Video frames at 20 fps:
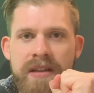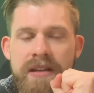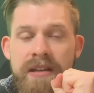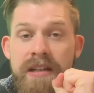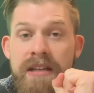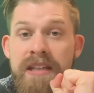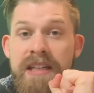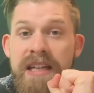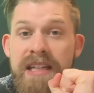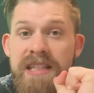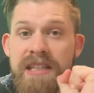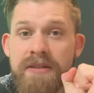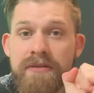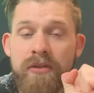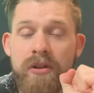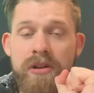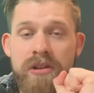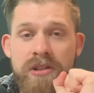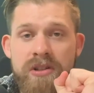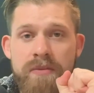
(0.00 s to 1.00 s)
Äh, die letzte
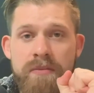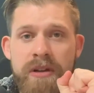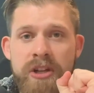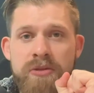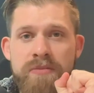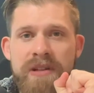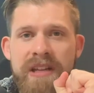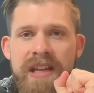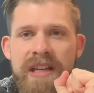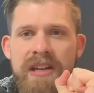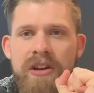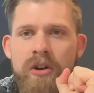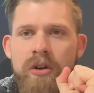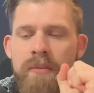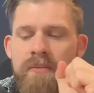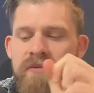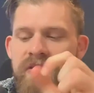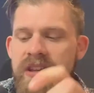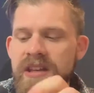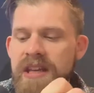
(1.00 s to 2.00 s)
Folge zum Beispiel ging
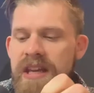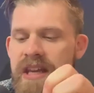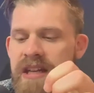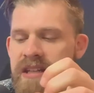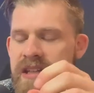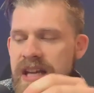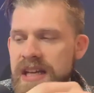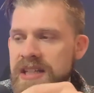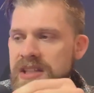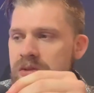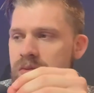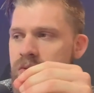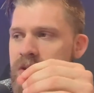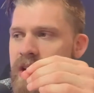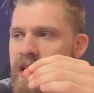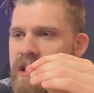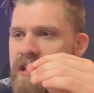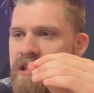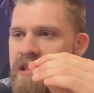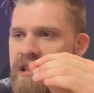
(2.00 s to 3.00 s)
darum, wie entdeckst du
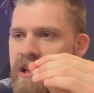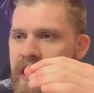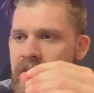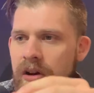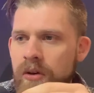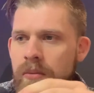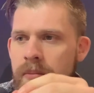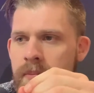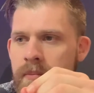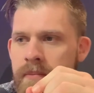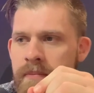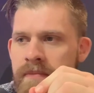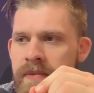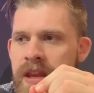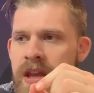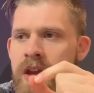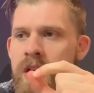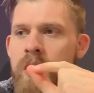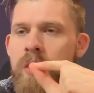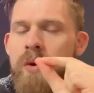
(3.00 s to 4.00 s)
deinen Traum
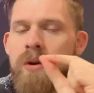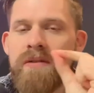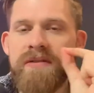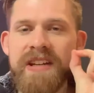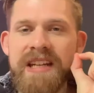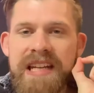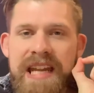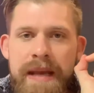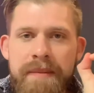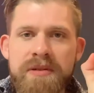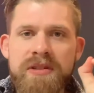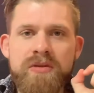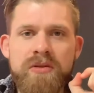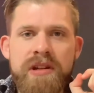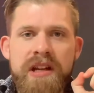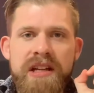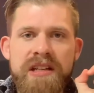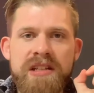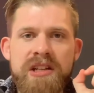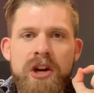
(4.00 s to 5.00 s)
und wie lebst du
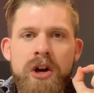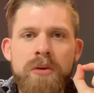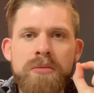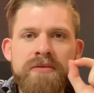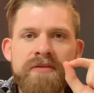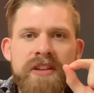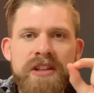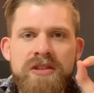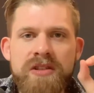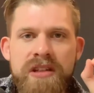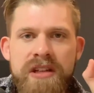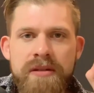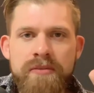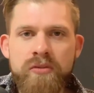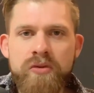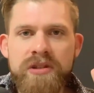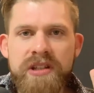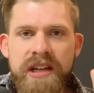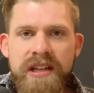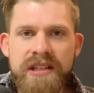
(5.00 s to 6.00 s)
deinen Traum und wie hast du den
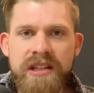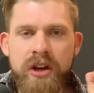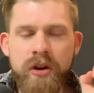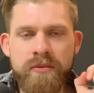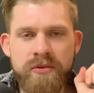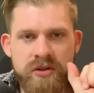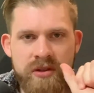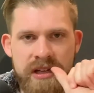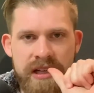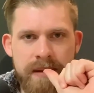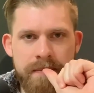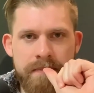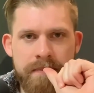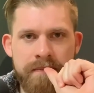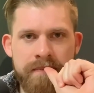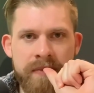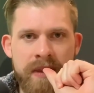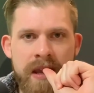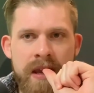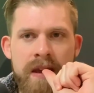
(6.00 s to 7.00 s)
Mut, deinen Traum zu leben.